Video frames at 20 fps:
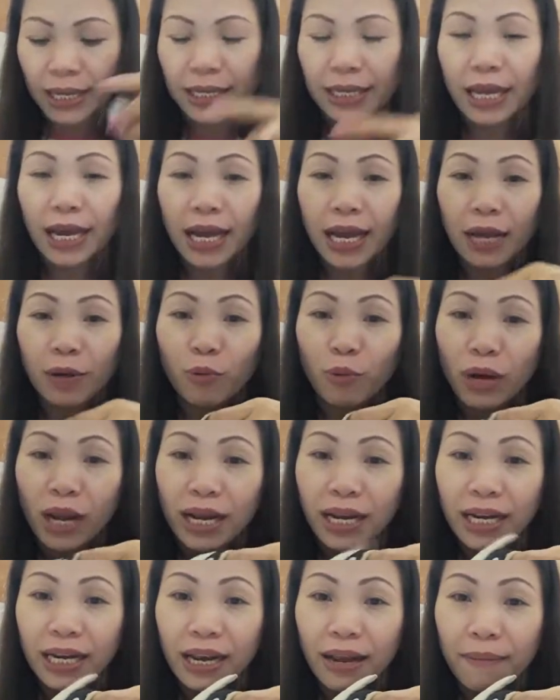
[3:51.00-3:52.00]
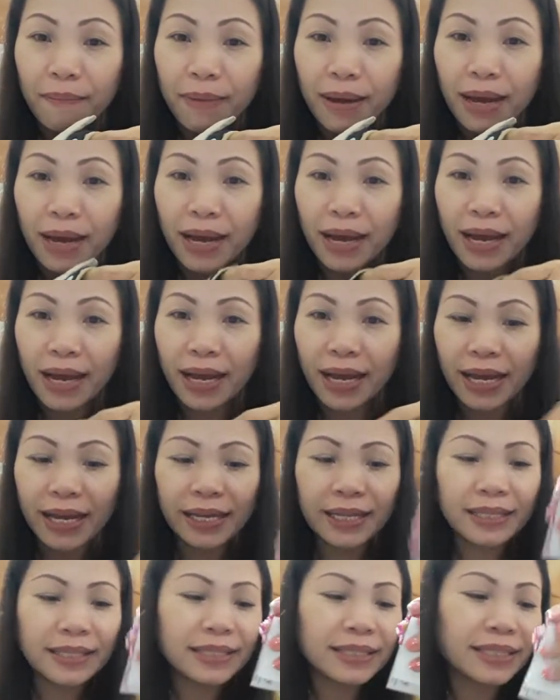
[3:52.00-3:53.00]
yan, wala ng
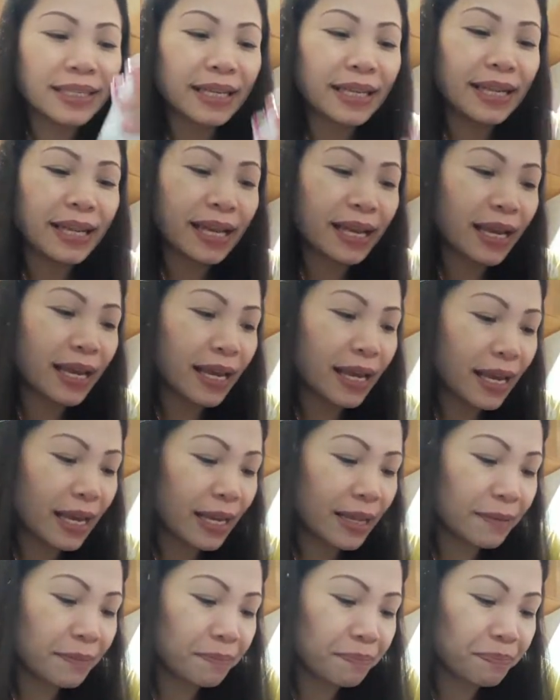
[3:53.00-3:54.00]
laman. And then,